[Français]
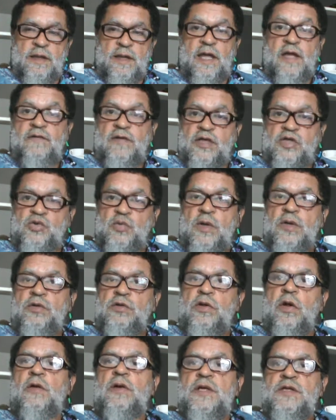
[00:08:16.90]
avec soi
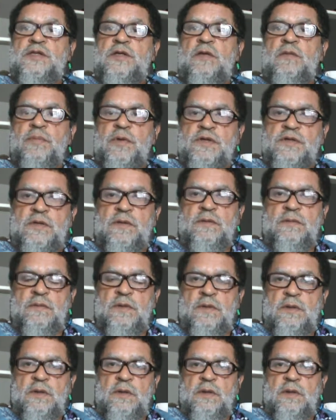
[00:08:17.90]
dans l'instant présent.
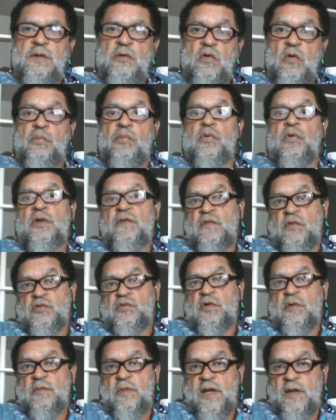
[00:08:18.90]
Qu'on peut
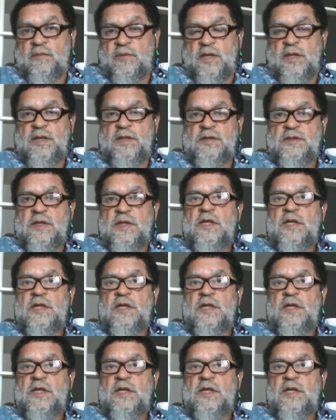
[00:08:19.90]
éventuellement amener,